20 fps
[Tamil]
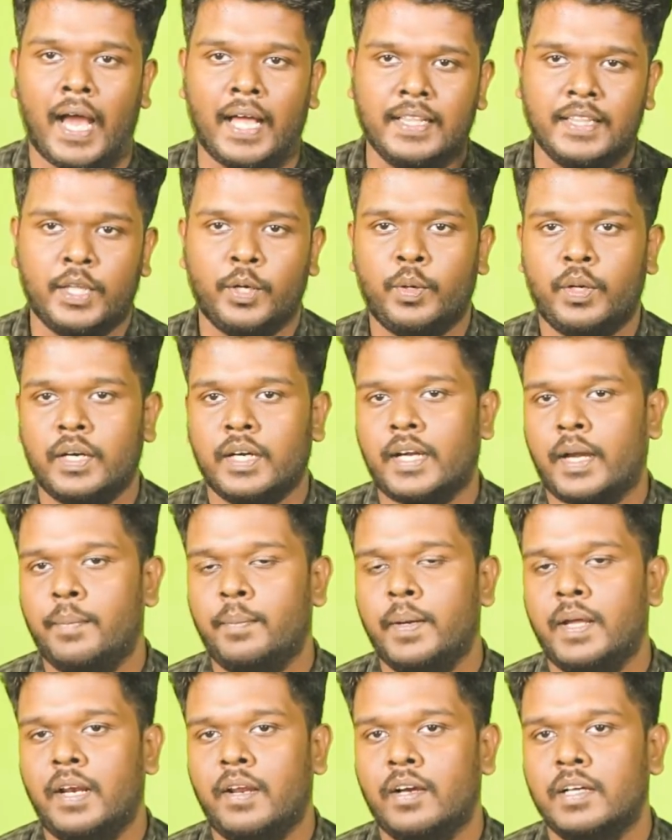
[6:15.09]
அந்த ஒரு
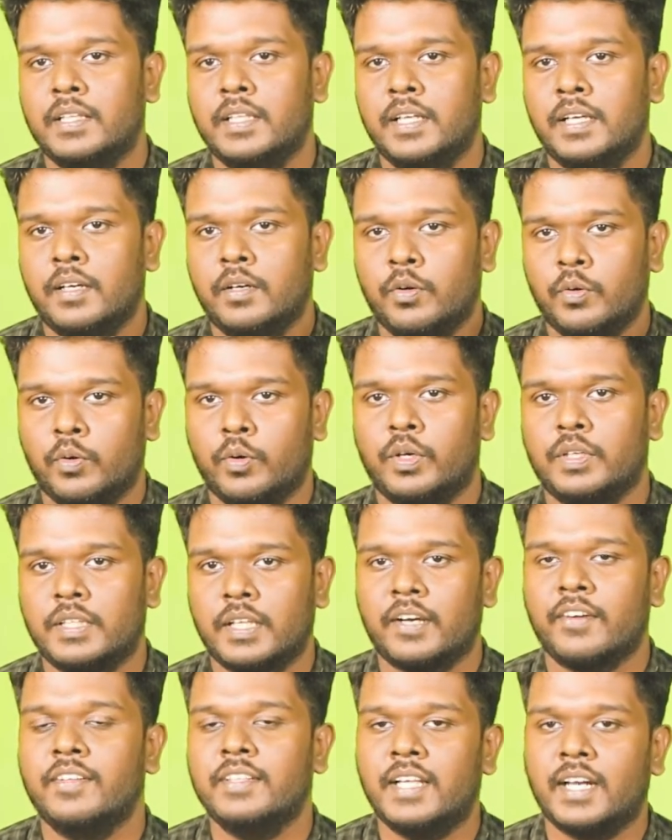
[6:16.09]
கம்பெனியில் வந்து
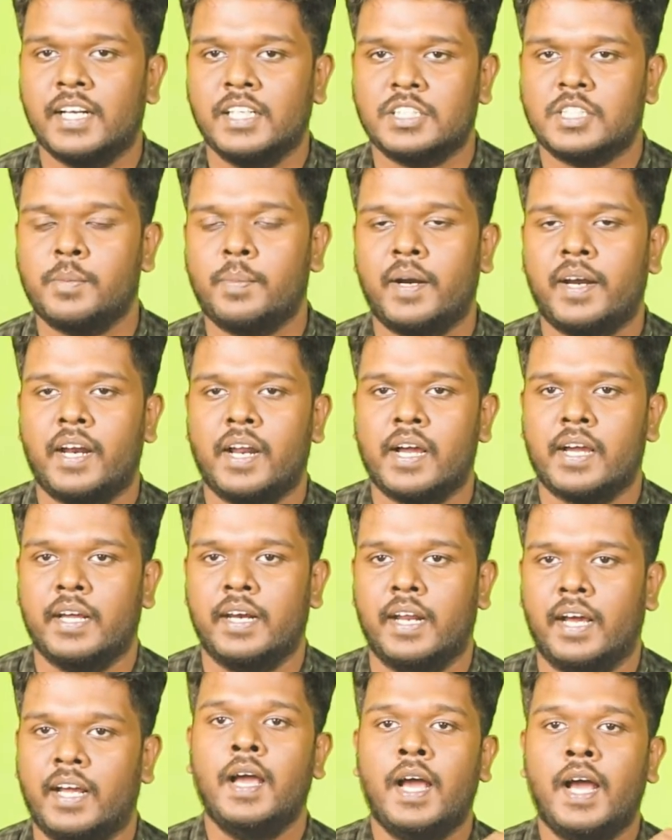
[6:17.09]
ஒருத்தவங்க வந்து ரெஜிஸ்டர்
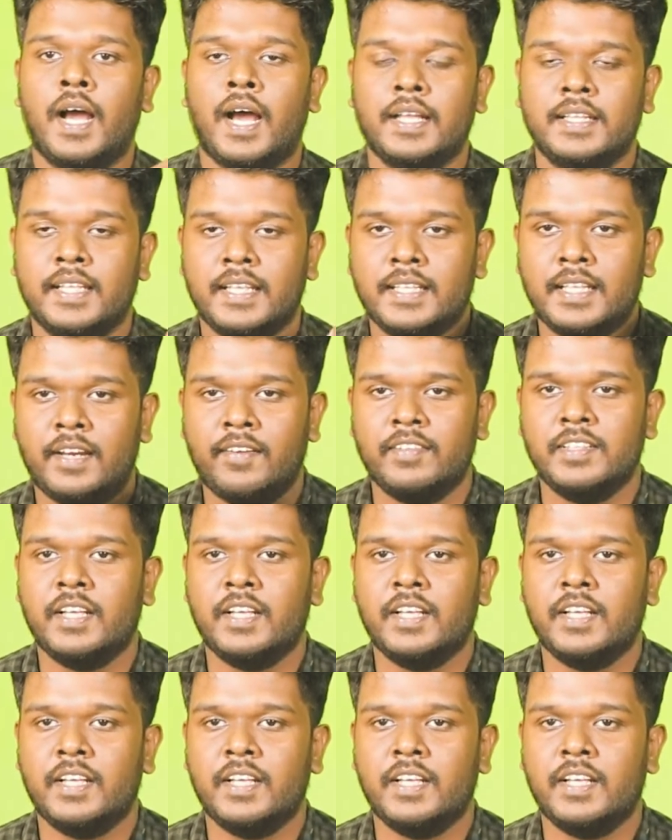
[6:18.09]
பண்ணுறாங்கன்னா அந்த இதில்